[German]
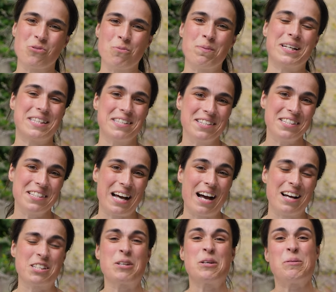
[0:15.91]

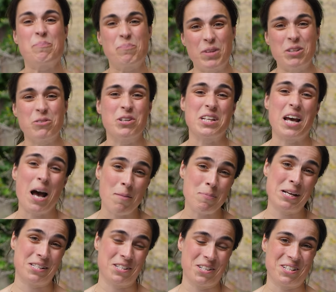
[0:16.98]
Oberkirchenrat, denn dort
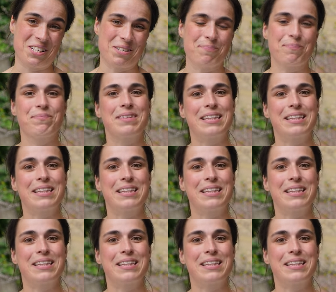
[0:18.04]
arbeite ich.